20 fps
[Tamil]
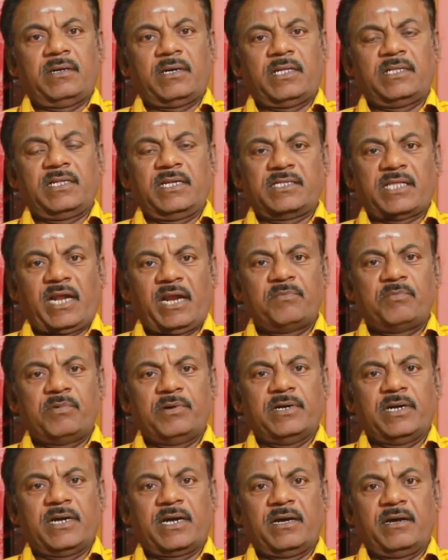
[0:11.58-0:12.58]
அதில் தலைப்பு
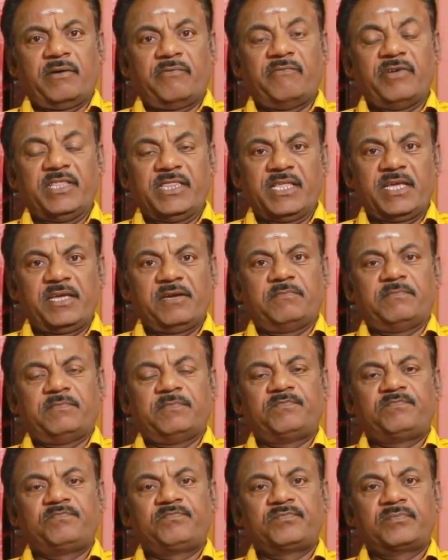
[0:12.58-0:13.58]
என்னென்னா வெந்தயம்
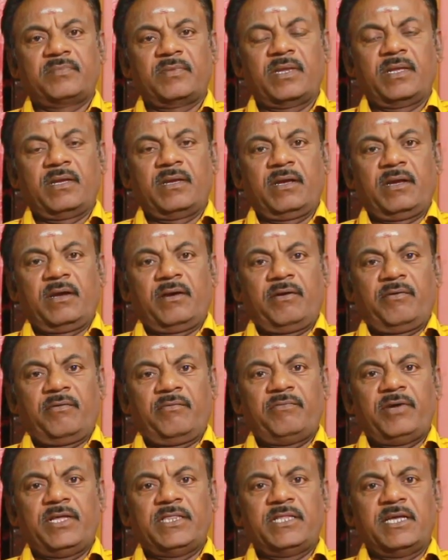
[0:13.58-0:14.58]

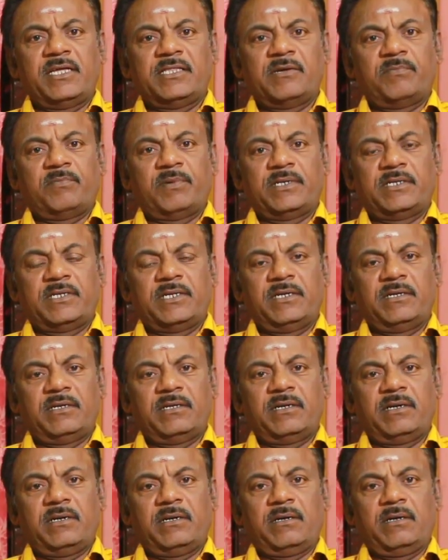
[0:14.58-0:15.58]
வெந்தயத்தை பற்றி
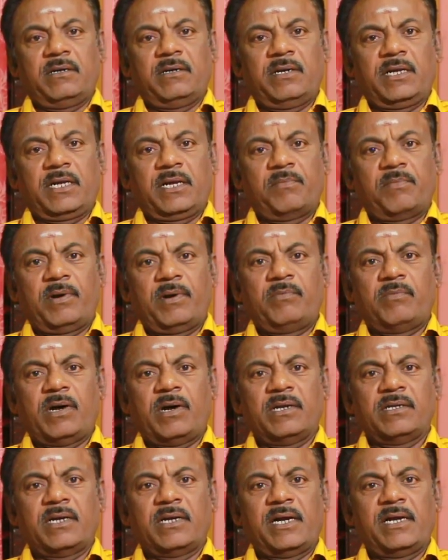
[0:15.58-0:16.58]
இன்றைக்கி
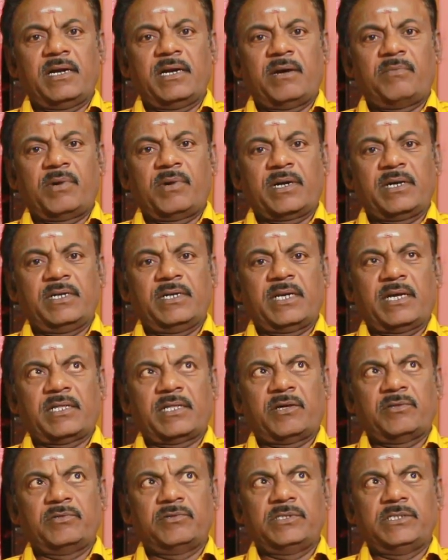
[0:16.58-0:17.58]
பெரும்பாலும் நான் எல்லா மக்களையும்
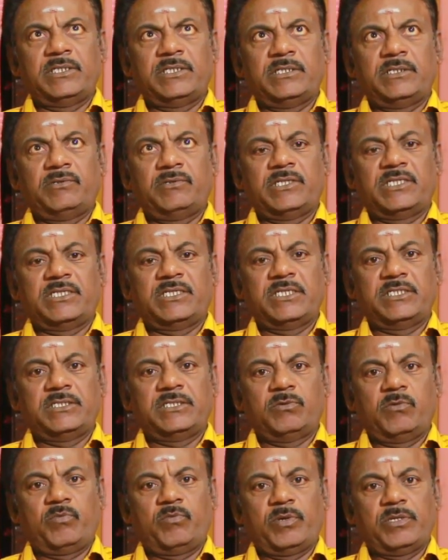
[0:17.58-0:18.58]
அதாவது வந்து
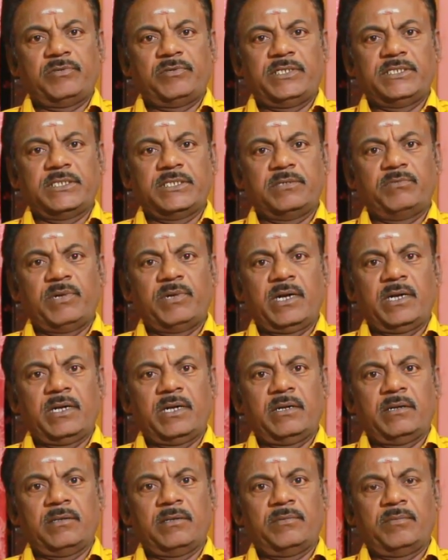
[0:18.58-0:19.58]
இருபத்தஞ்சி முப்பது வயசுக்கு
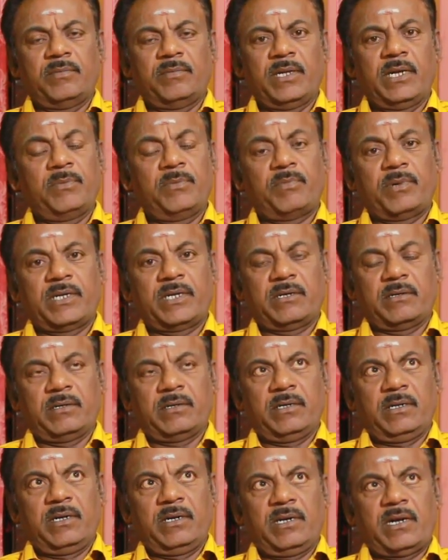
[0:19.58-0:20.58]
மேலே மேற்பட்ட
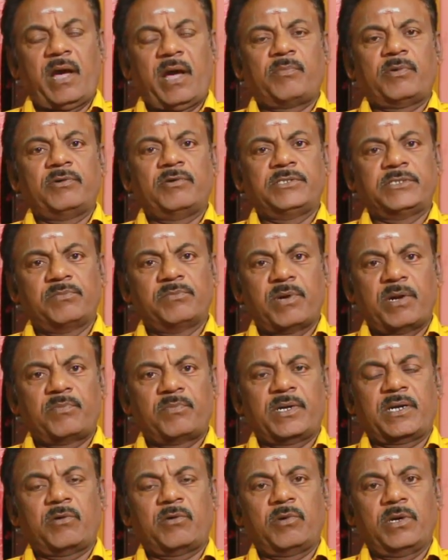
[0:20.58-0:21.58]
நாற்பது வயசுக்கு
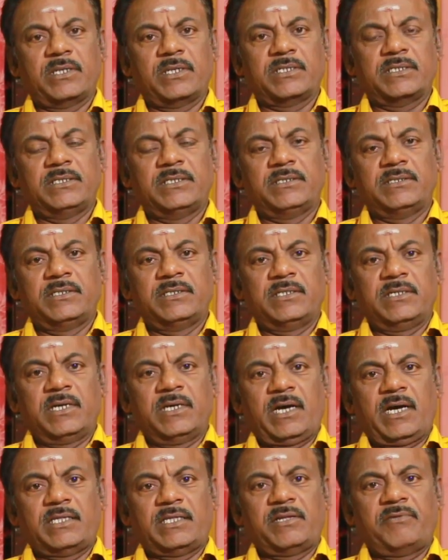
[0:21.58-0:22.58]
மேற்பட்டவங்களுக்கு
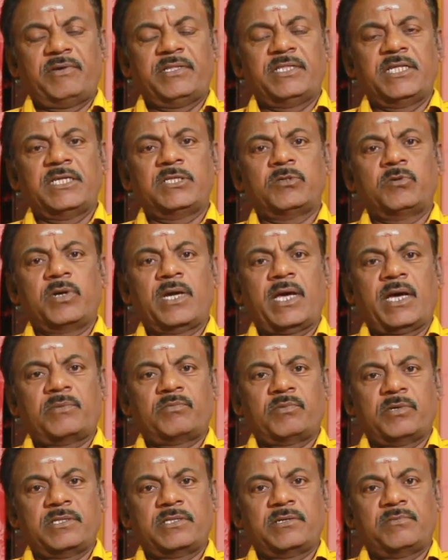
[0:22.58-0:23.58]
அந்த வெந்தயத்தினுடைய
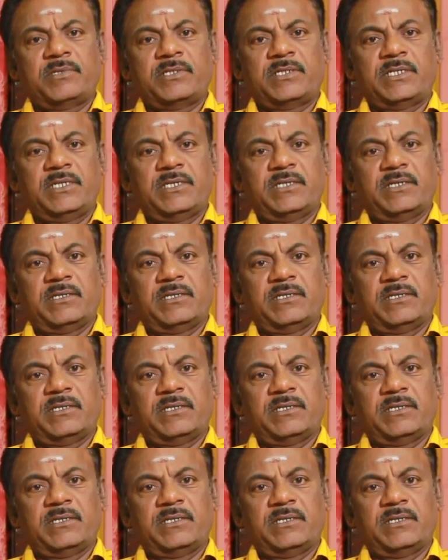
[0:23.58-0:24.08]
அற்புதத்தை பற்றி